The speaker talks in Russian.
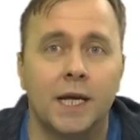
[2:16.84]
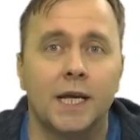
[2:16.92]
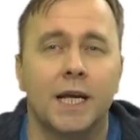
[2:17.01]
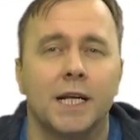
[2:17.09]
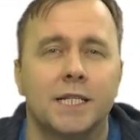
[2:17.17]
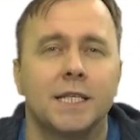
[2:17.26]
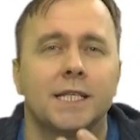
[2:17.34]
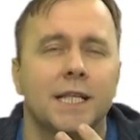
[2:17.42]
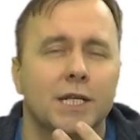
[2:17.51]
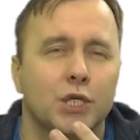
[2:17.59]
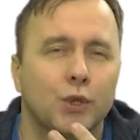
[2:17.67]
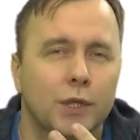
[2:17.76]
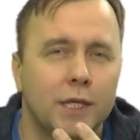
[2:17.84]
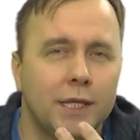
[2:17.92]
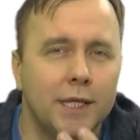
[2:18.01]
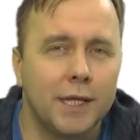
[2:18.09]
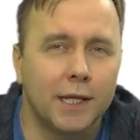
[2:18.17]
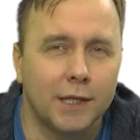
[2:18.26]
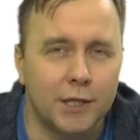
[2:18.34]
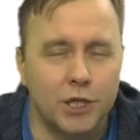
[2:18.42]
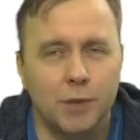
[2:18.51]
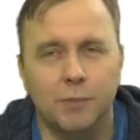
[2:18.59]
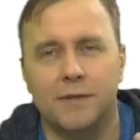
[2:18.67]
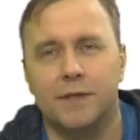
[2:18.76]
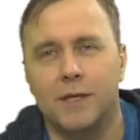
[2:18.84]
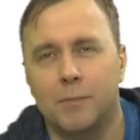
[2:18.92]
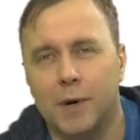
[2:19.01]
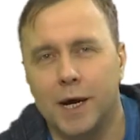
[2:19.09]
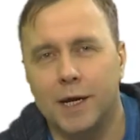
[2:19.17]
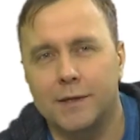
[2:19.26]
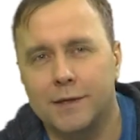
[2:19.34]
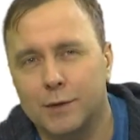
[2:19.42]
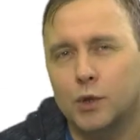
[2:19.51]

Каждый из нас что-то делает, чем-то занимается.